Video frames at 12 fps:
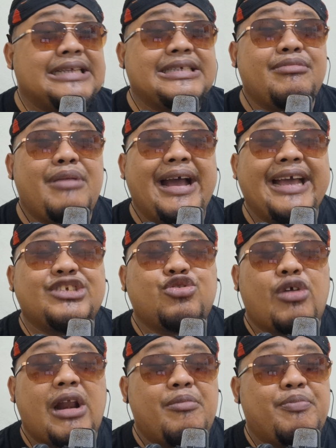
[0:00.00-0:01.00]
sebagai
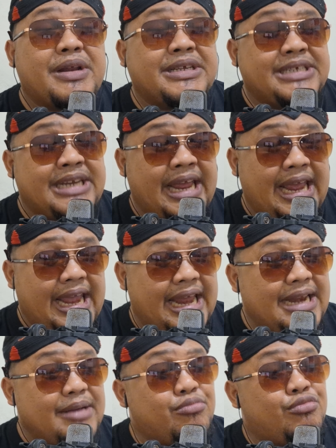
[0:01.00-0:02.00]
seorang
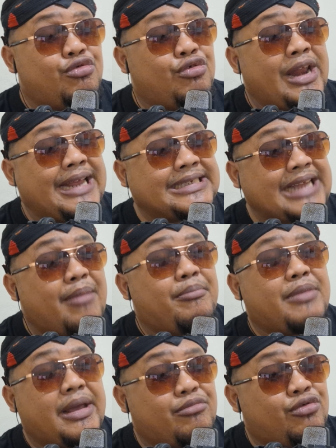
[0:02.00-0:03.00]
presiden mulai sampai eh,